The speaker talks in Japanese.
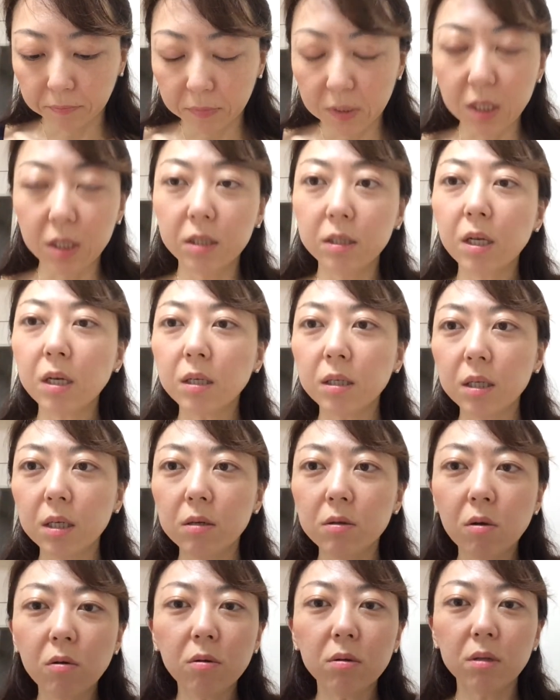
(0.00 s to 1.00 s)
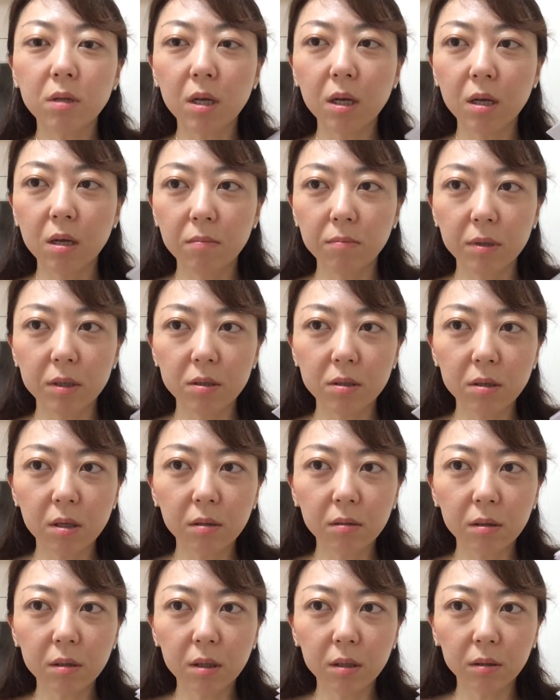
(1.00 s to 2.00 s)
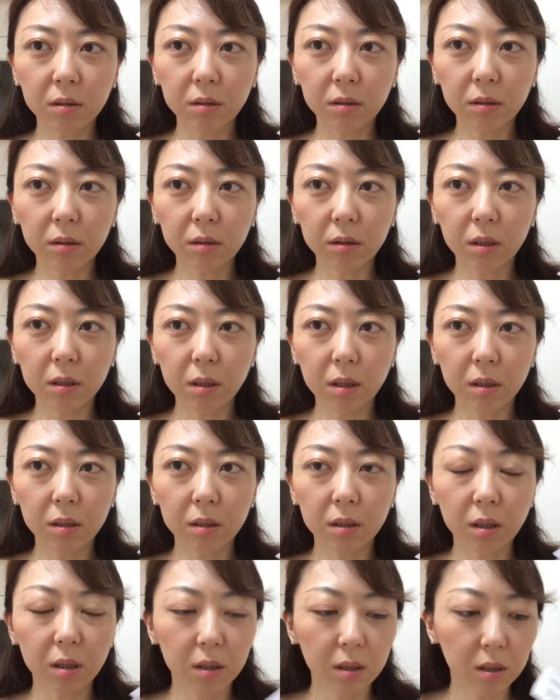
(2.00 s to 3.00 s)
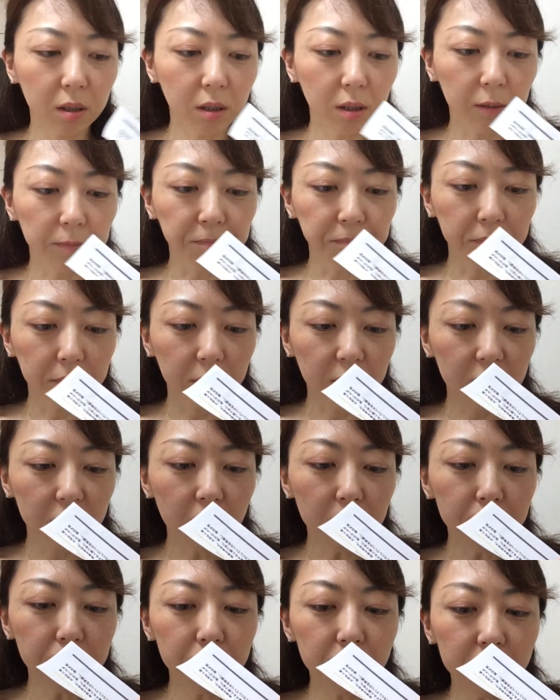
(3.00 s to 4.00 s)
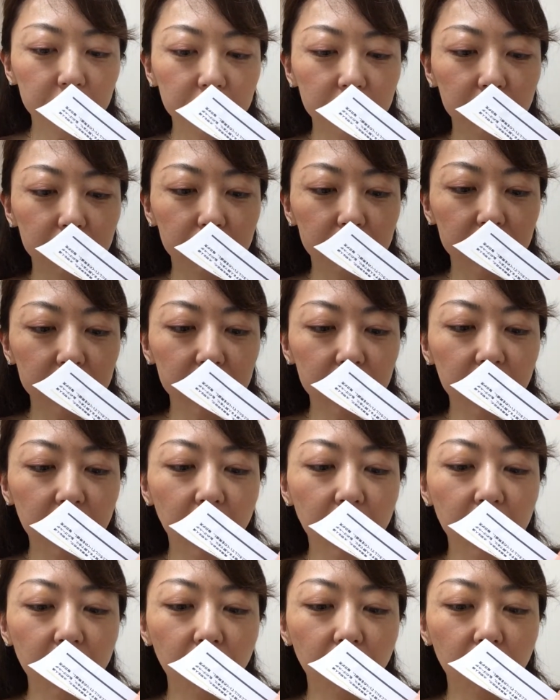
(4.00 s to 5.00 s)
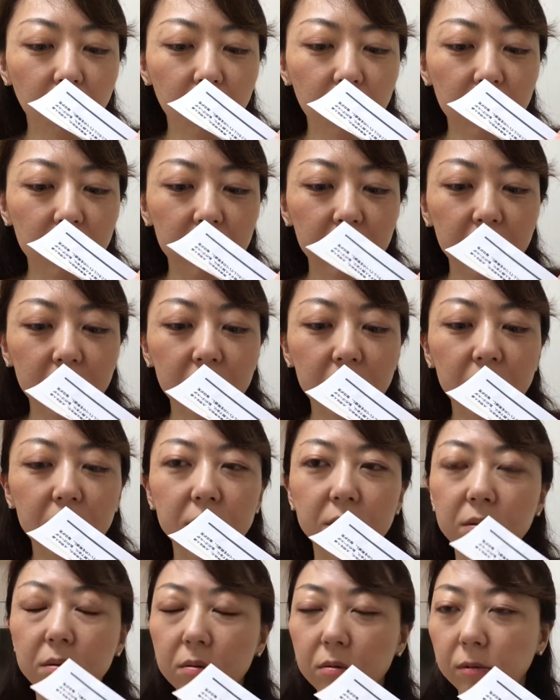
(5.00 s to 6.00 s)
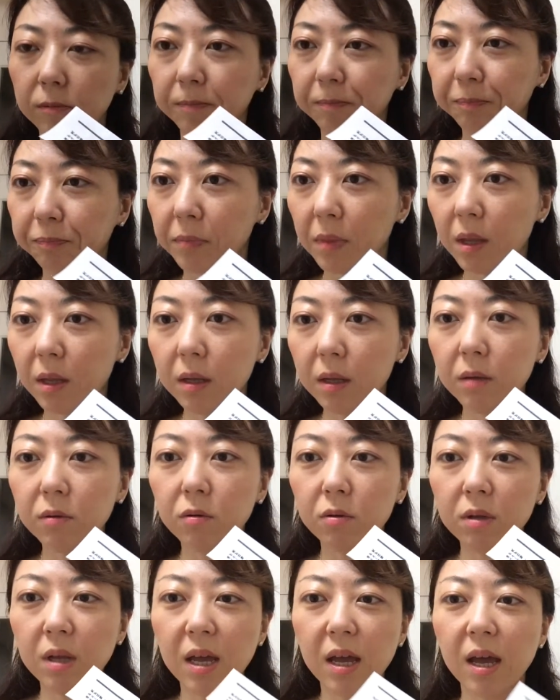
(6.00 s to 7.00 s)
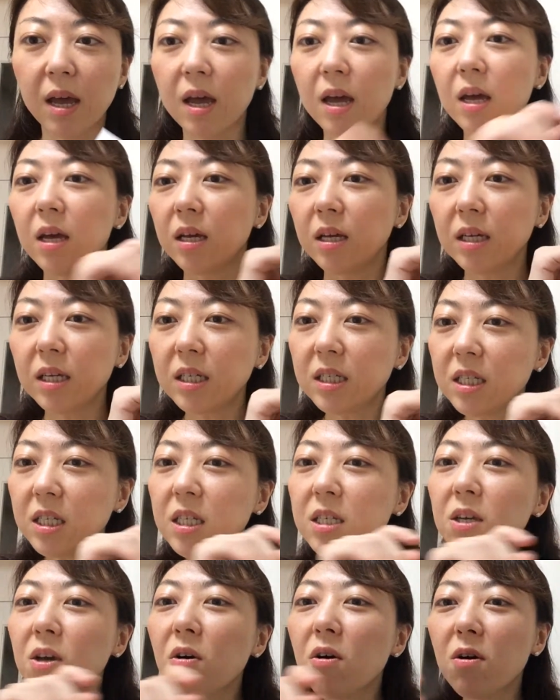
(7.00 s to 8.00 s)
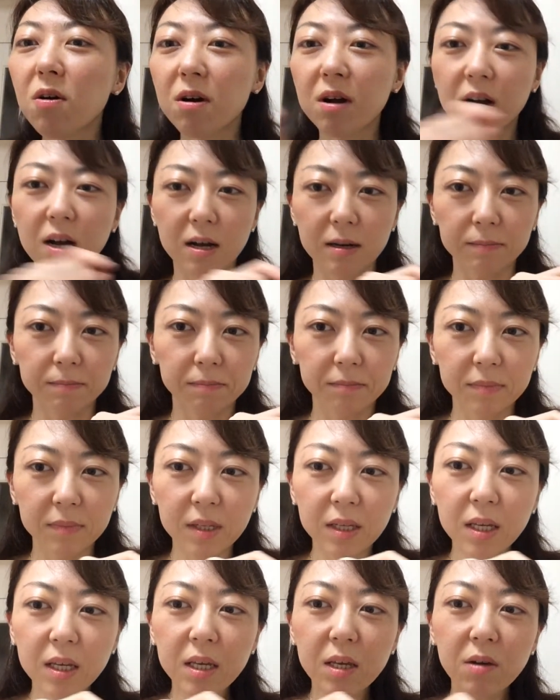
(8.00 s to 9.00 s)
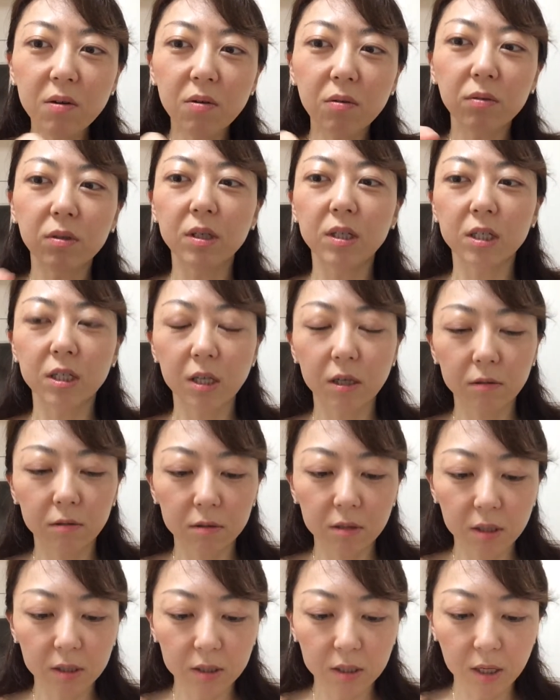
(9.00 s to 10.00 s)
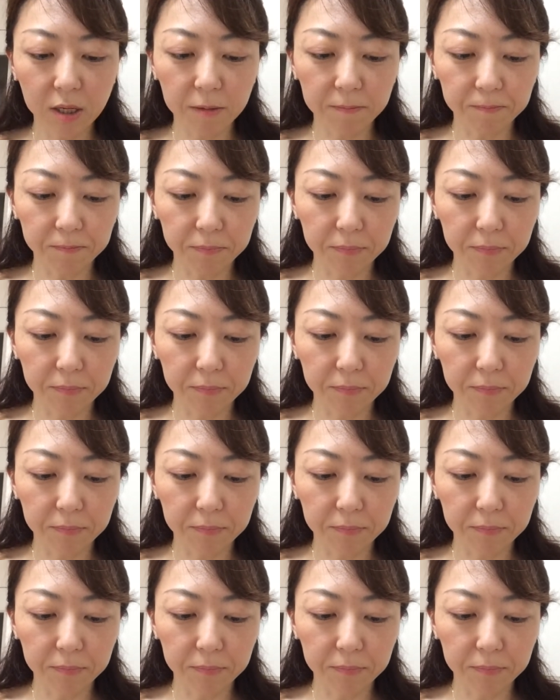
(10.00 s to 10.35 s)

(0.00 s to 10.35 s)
実際に読んでビジュアル化するってなったらシンプルに短い方がいいんですよなので1行か2行にしてください